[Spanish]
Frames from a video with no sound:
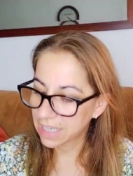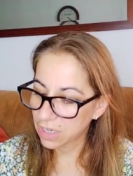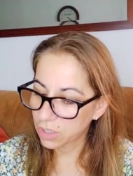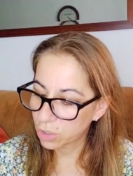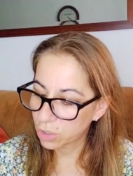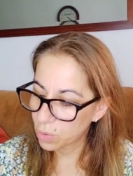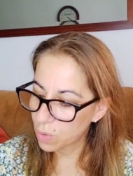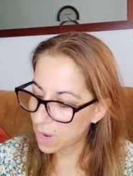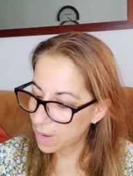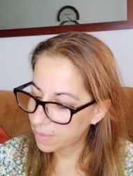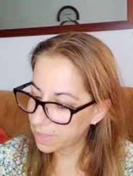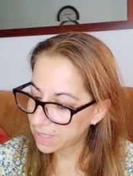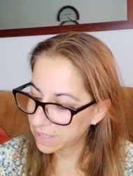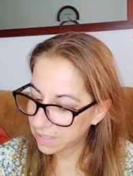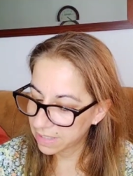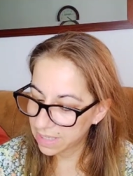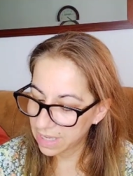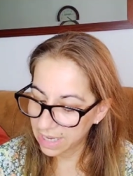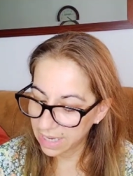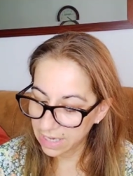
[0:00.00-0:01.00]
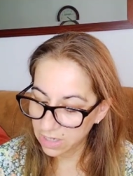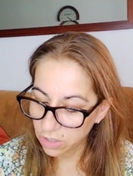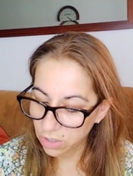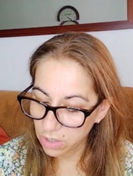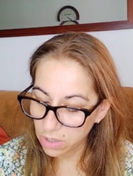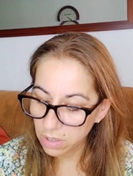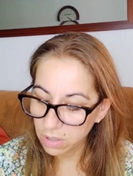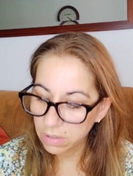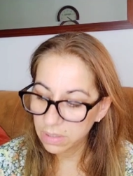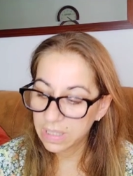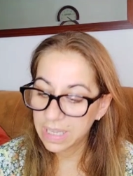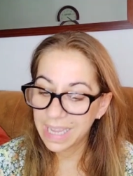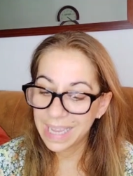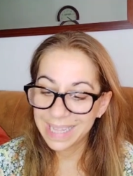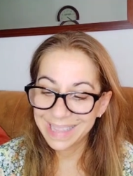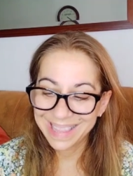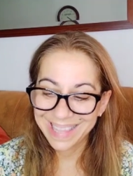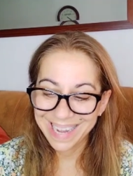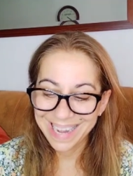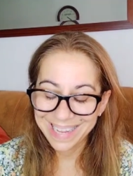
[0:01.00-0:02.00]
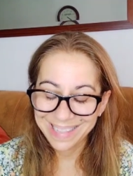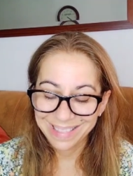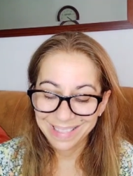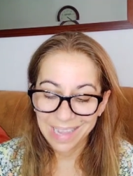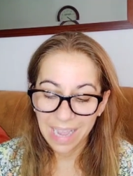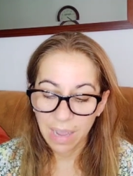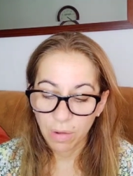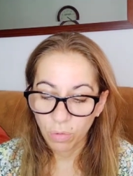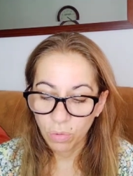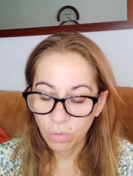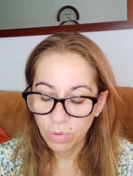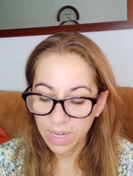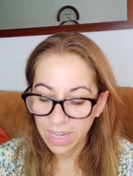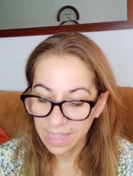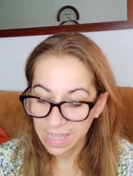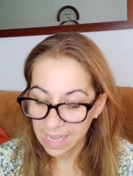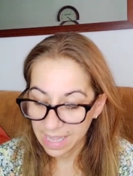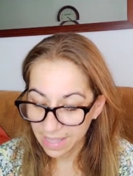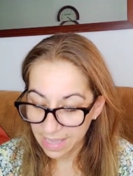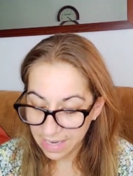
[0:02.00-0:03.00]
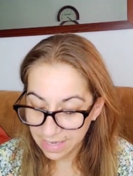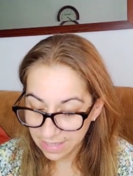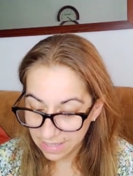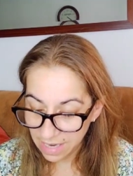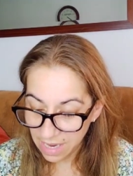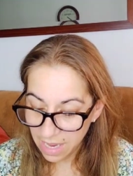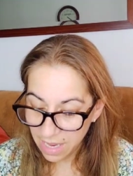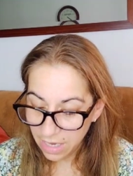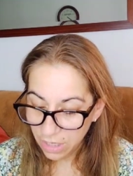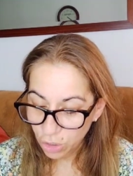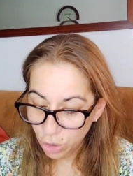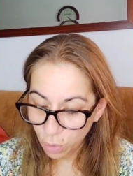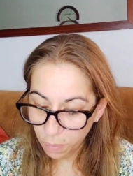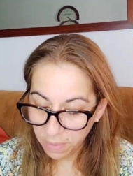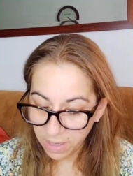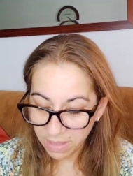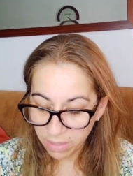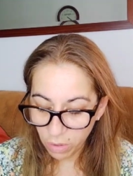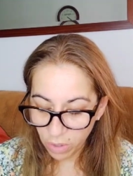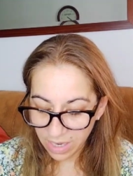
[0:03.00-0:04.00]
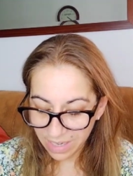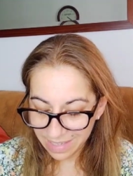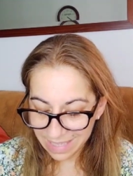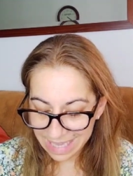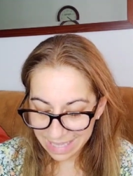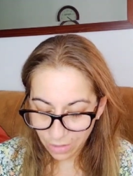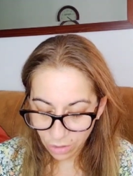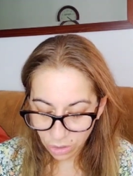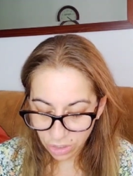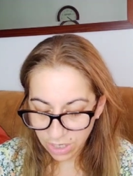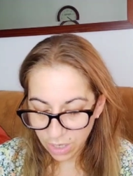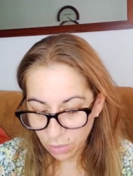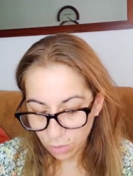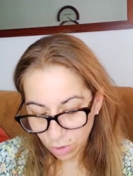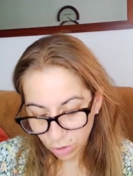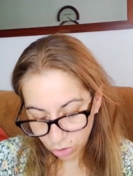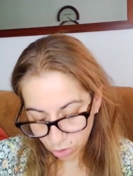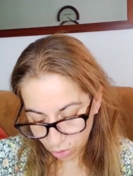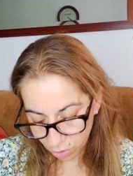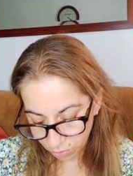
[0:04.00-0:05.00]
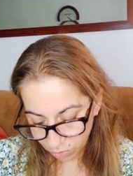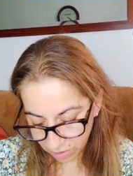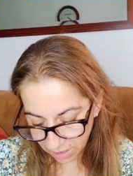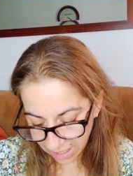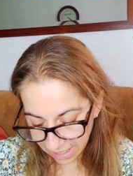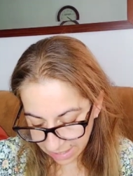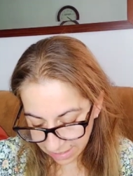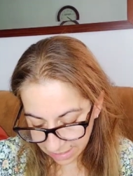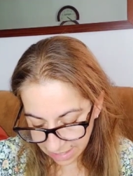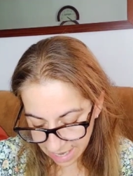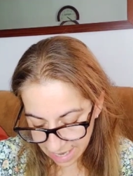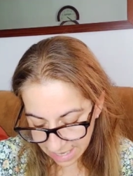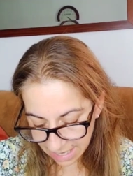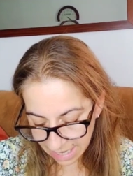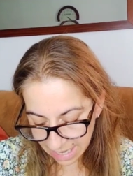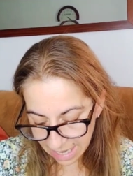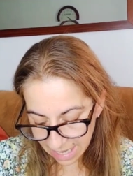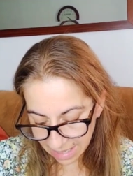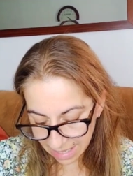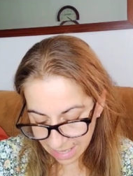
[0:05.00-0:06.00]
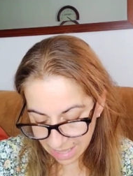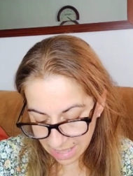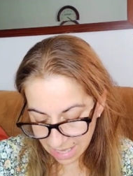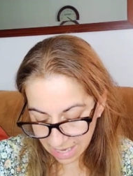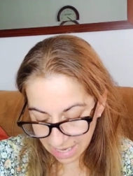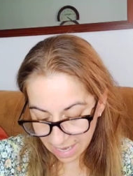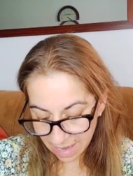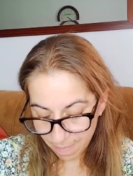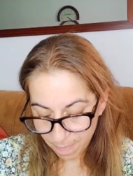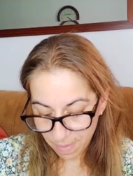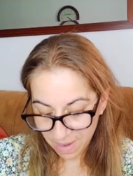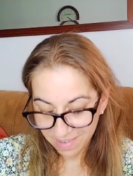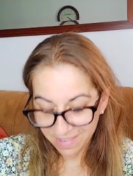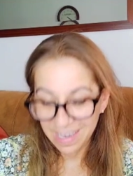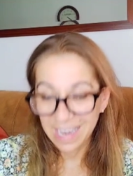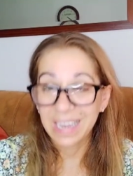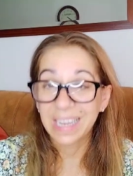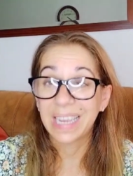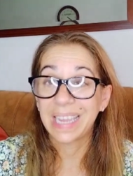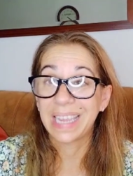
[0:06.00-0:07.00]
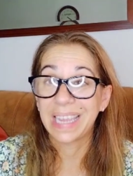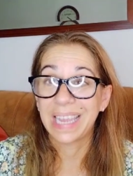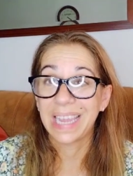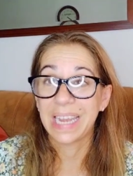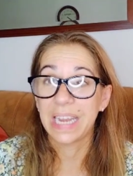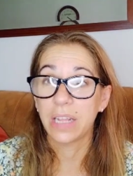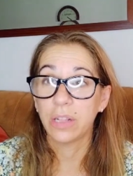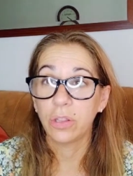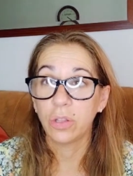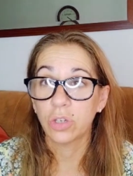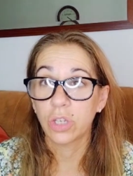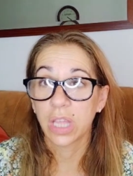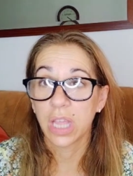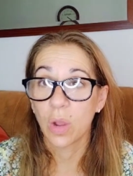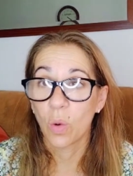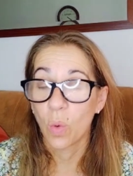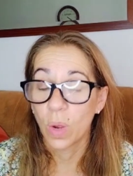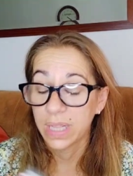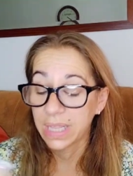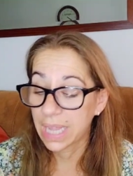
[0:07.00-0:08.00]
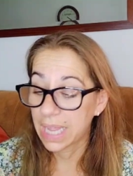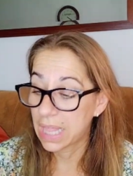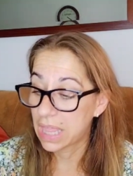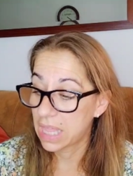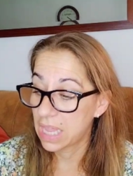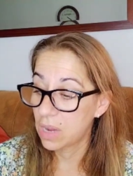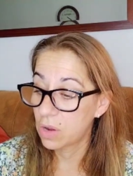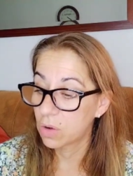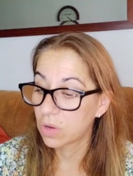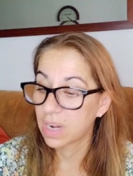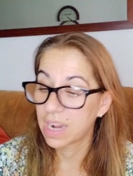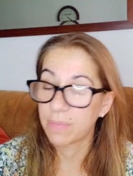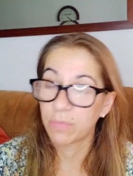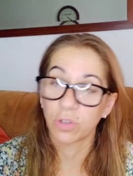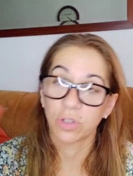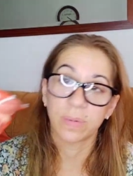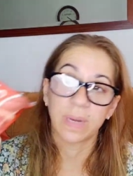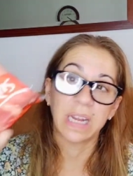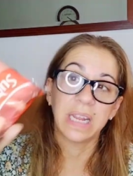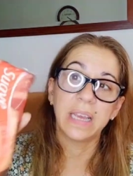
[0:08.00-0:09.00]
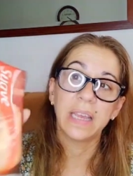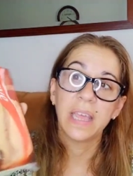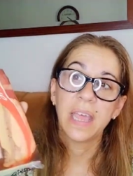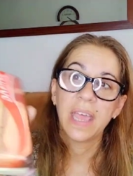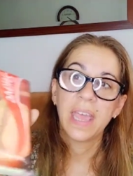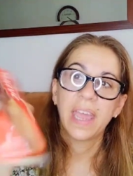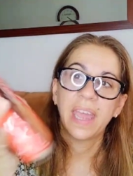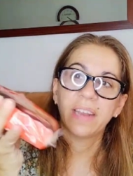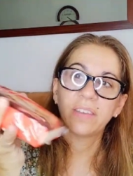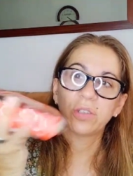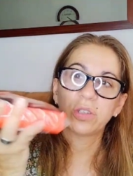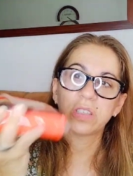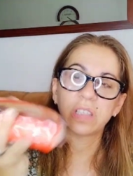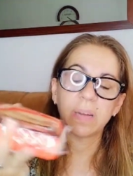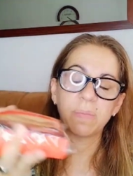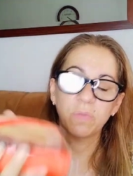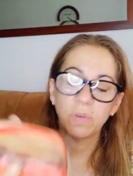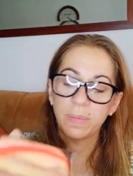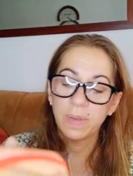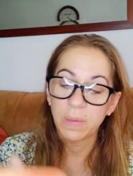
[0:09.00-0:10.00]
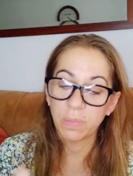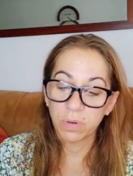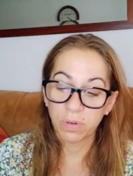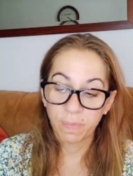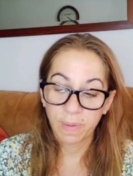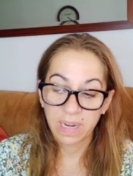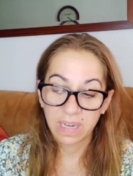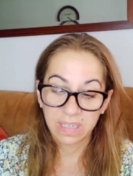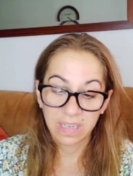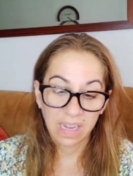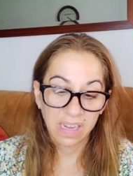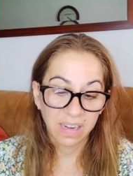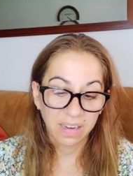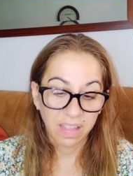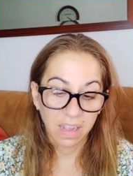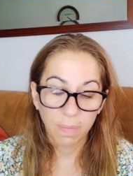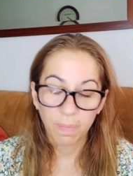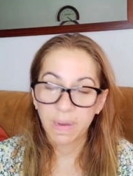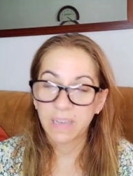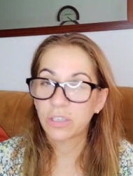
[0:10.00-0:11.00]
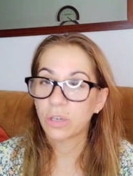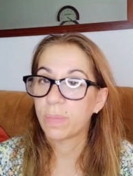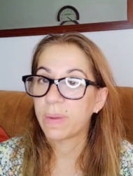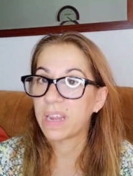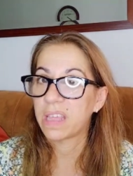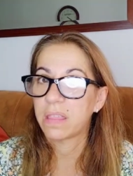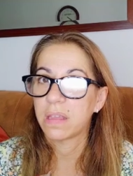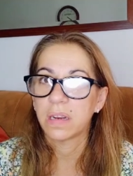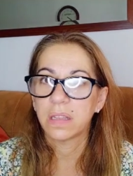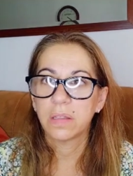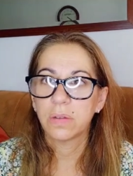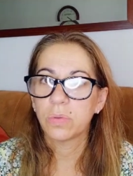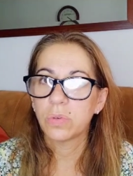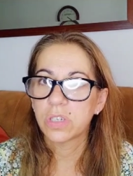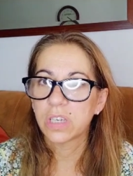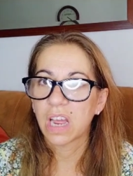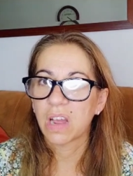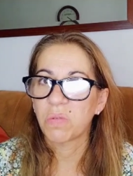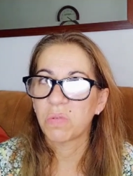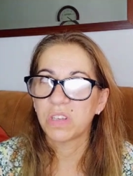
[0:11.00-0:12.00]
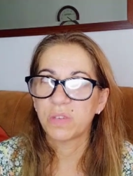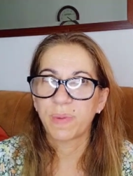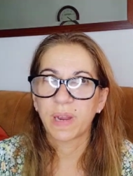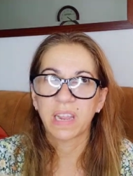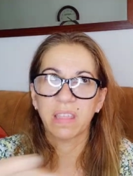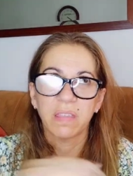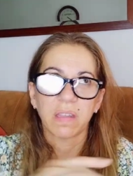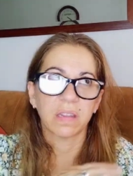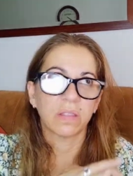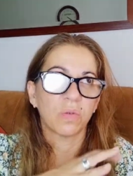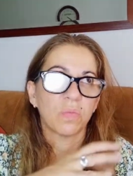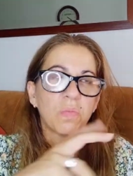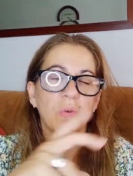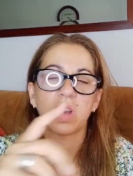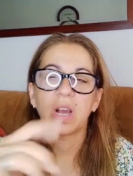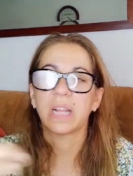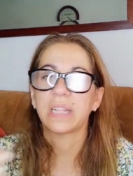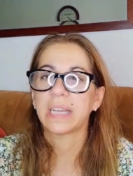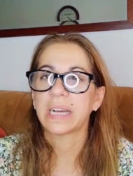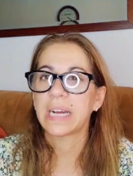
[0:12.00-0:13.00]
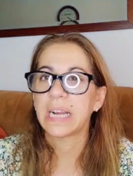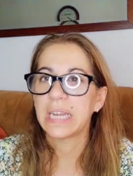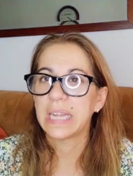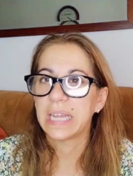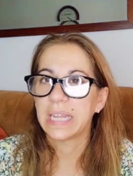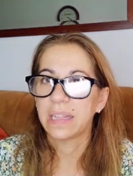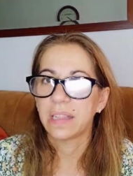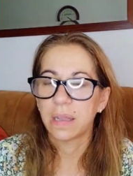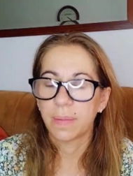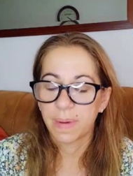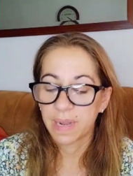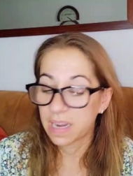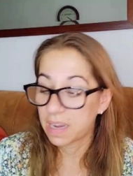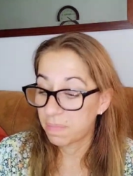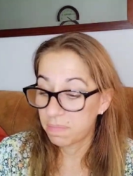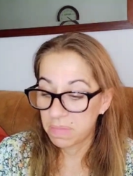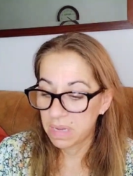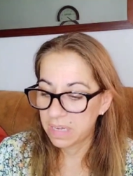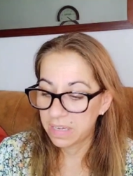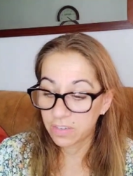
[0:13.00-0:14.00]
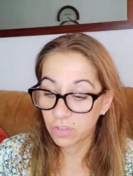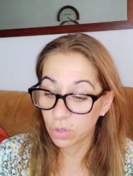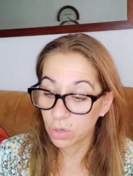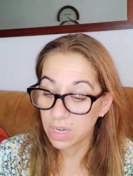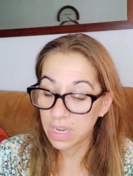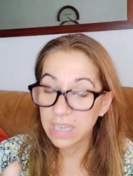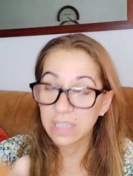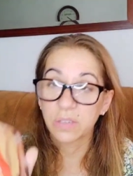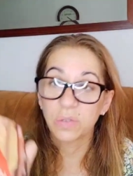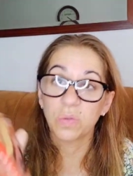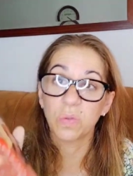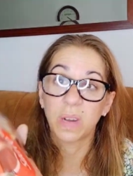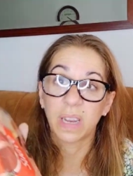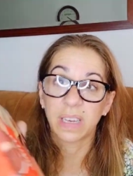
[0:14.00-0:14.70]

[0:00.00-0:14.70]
suaves de queso de 30 unidades. Su precio es de 2,30 euros y dice que pesan 555 gramos, ¿vale? Esto está muy bien pues para salir del paso, para hacerte un sándwich, para hacerte un bocata caliente, para mil historias, nunca